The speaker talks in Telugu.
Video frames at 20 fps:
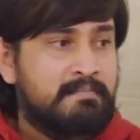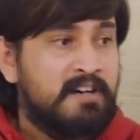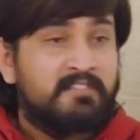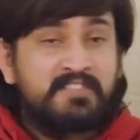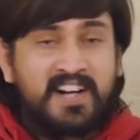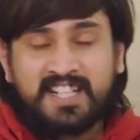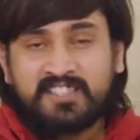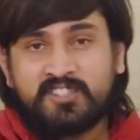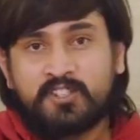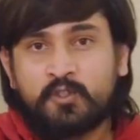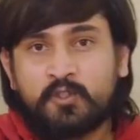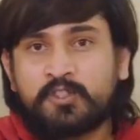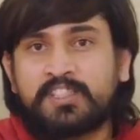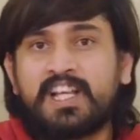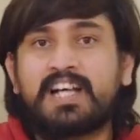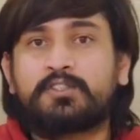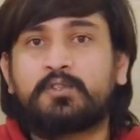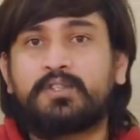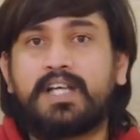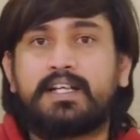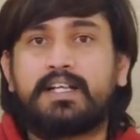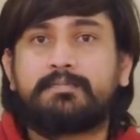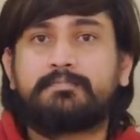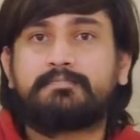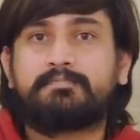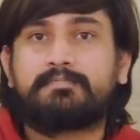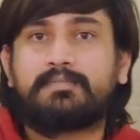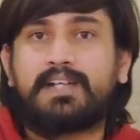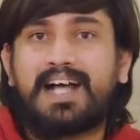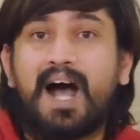మా ఫ్రెండ్స్ని చూస్తే అసూయ
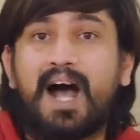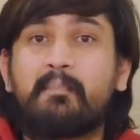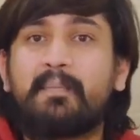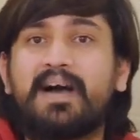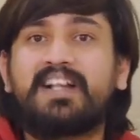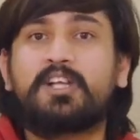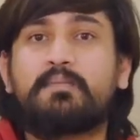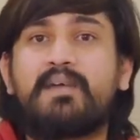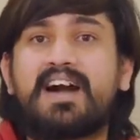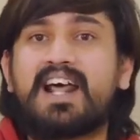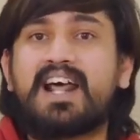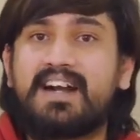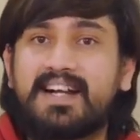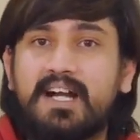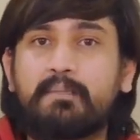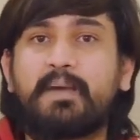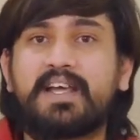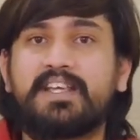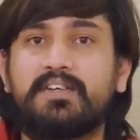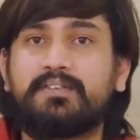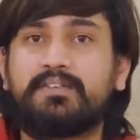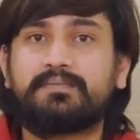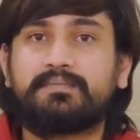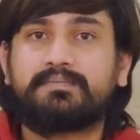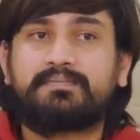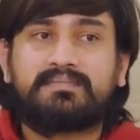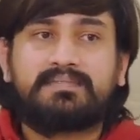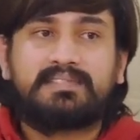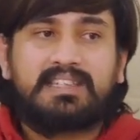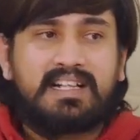అమ్మాయిలతో మాడాలంటే భయం
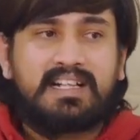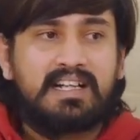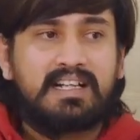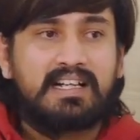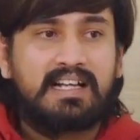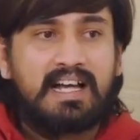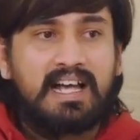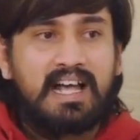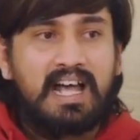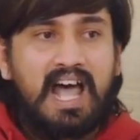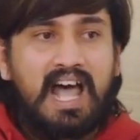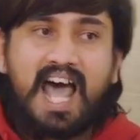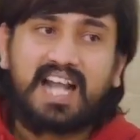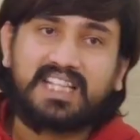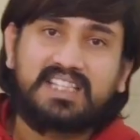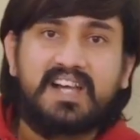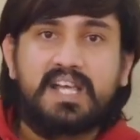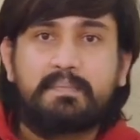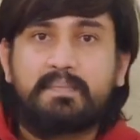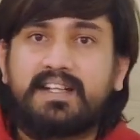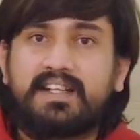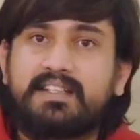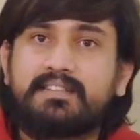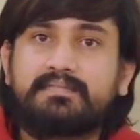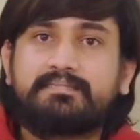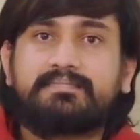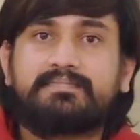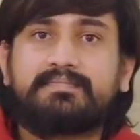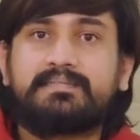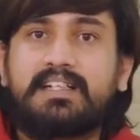అర్థమైపోయింది
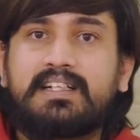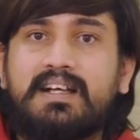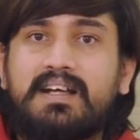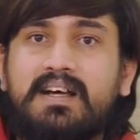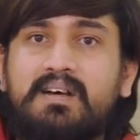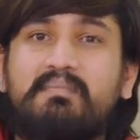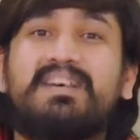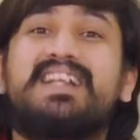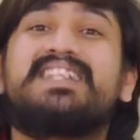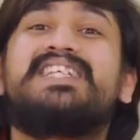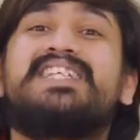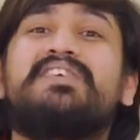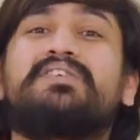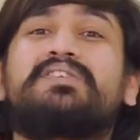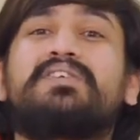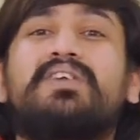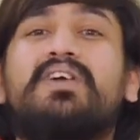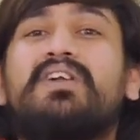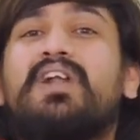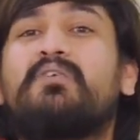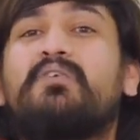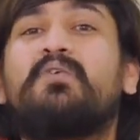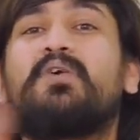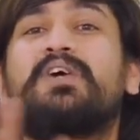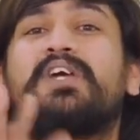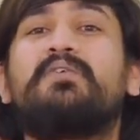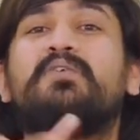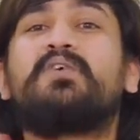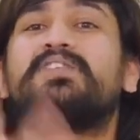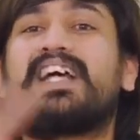మన జీవితంలో
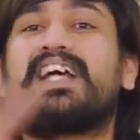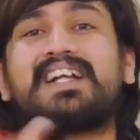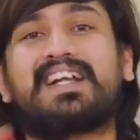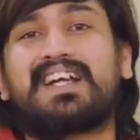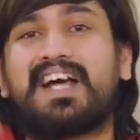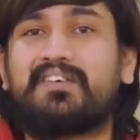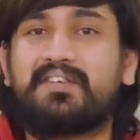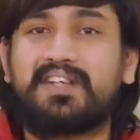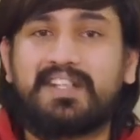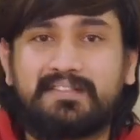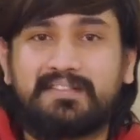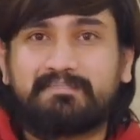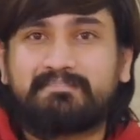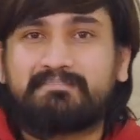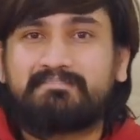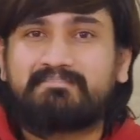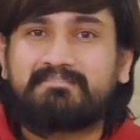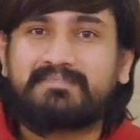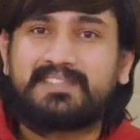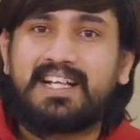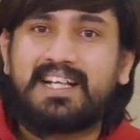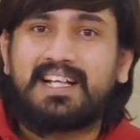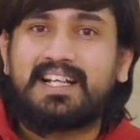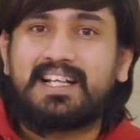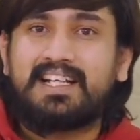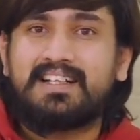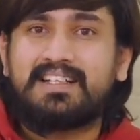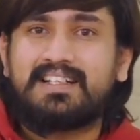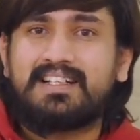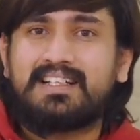లవ్వు గివ్వు సెట్ కావాలి
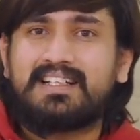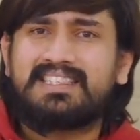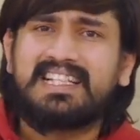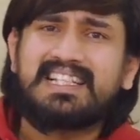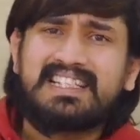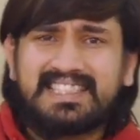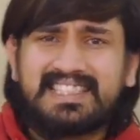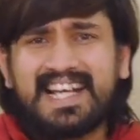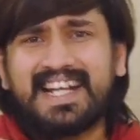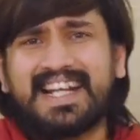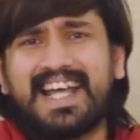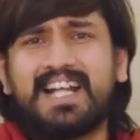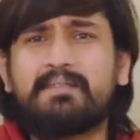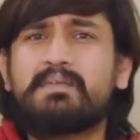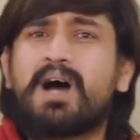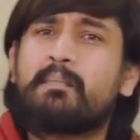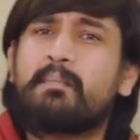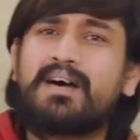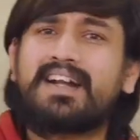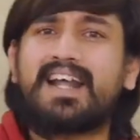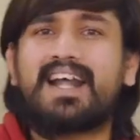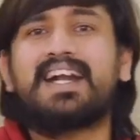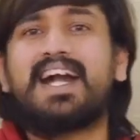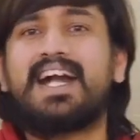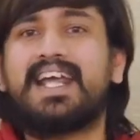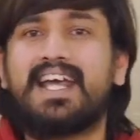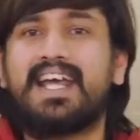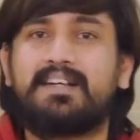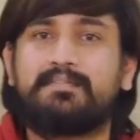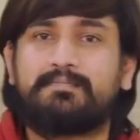సిన్సియర్గా వెళ్ళి మా అమ్మ
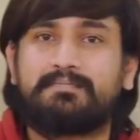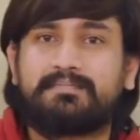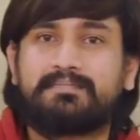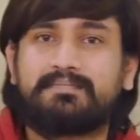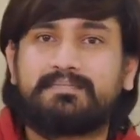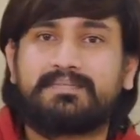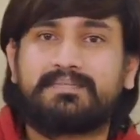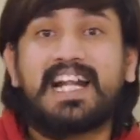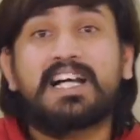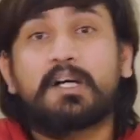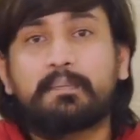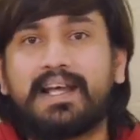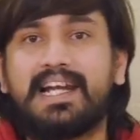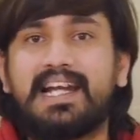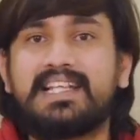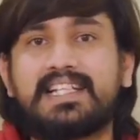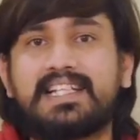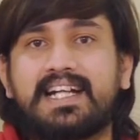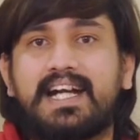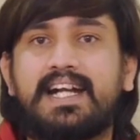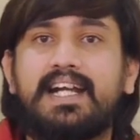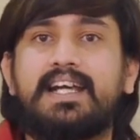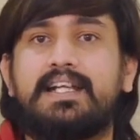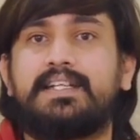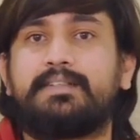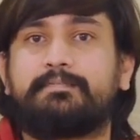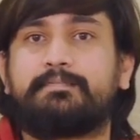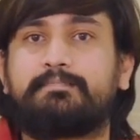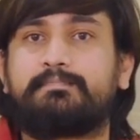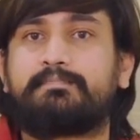నాన్న అడిగా నాకు పెళ్లి చేయండి
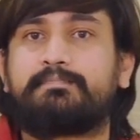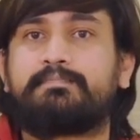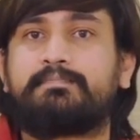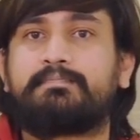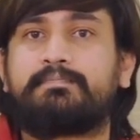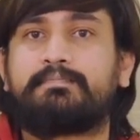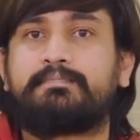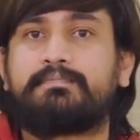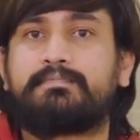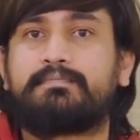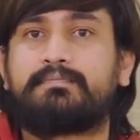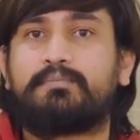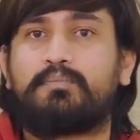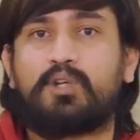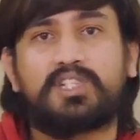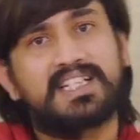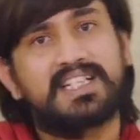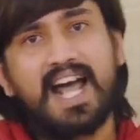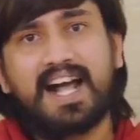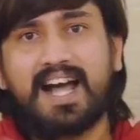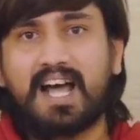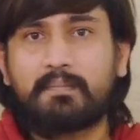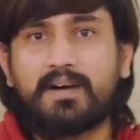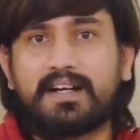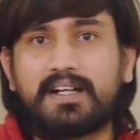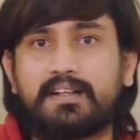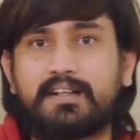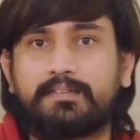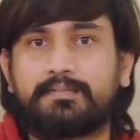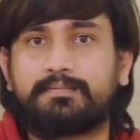అని మొదట కంగారు
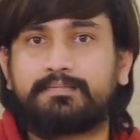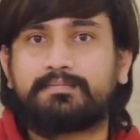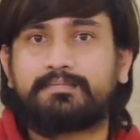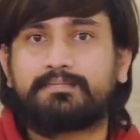పడ్డారు